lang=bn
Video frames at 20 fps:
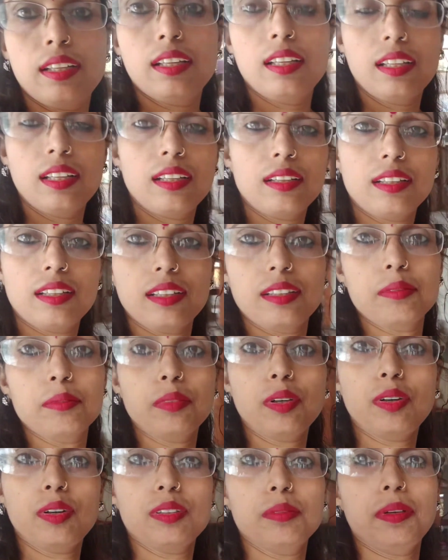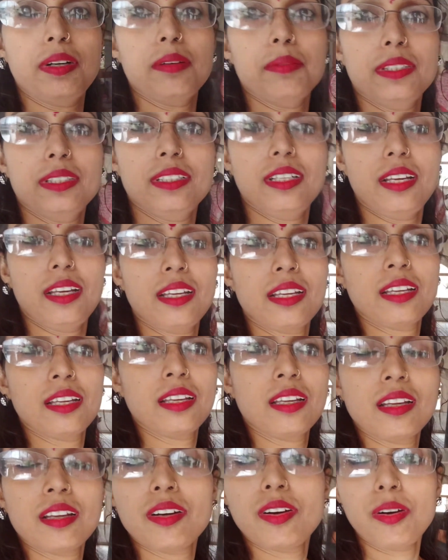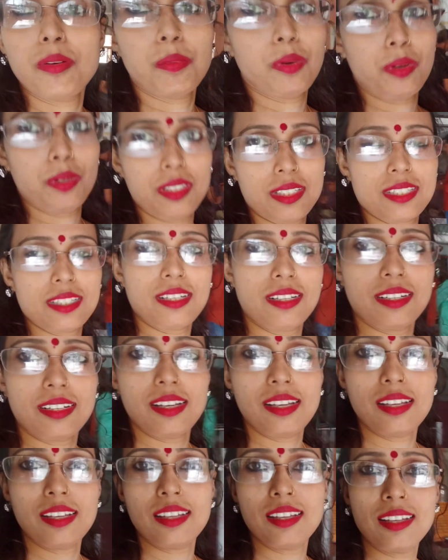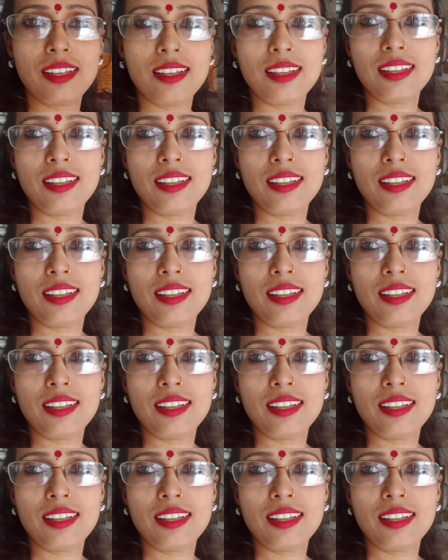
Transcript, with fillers: খুব সুন্দর আর এই যে ননদ ঘুরছে এদিক ওদিক দিয়ে